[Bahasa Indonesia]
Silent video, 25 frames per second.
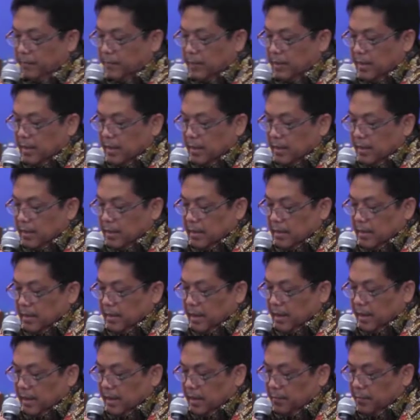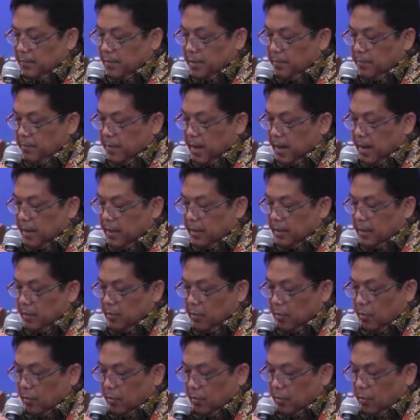infrastruktur Jokowi mendorong untuk
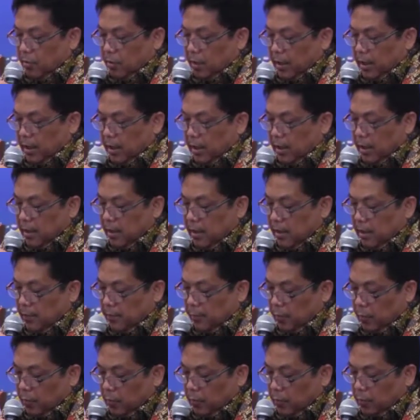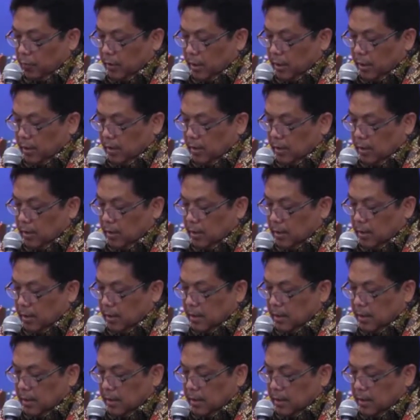fokus ke pendidikan SDM.
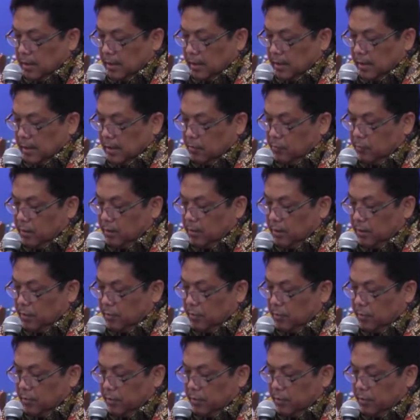Rosalia